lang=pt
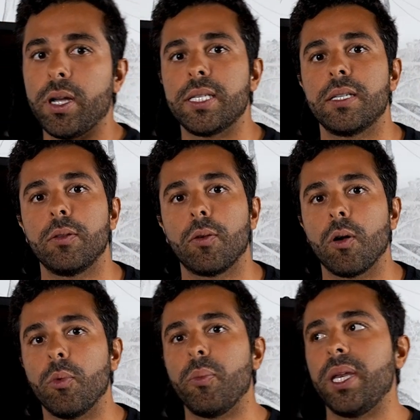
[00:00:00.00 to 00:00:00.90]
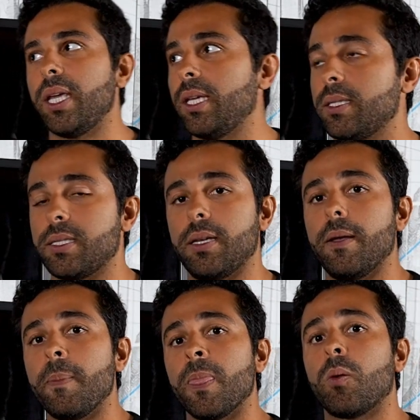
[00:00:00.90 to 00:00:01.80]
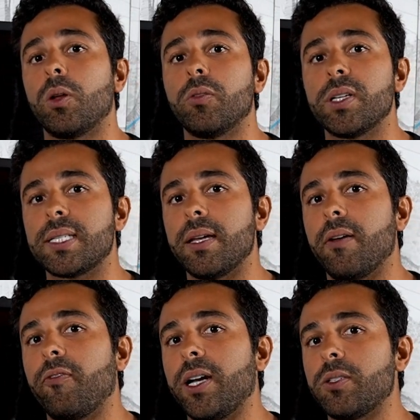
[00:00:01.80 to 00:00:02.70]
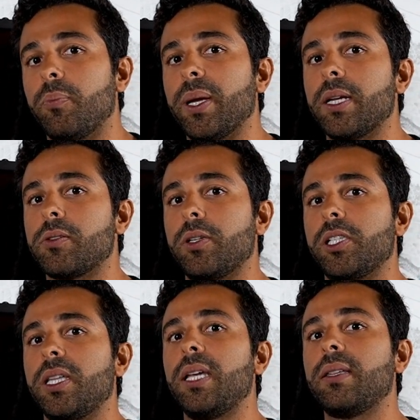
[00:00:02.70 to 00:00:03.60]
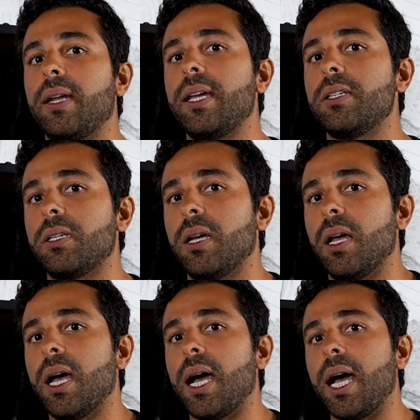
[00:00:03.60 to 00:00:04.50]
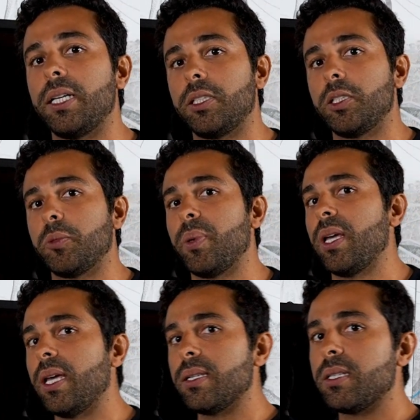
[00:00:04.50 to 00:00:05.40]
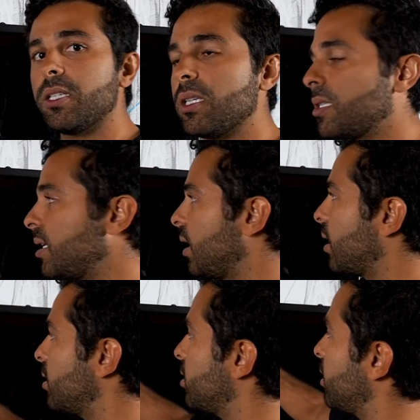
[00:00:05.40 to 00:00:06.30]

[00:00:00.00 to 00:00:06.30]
conhecido como mini índice. Quando você faz operações day trade, a XP exige cerca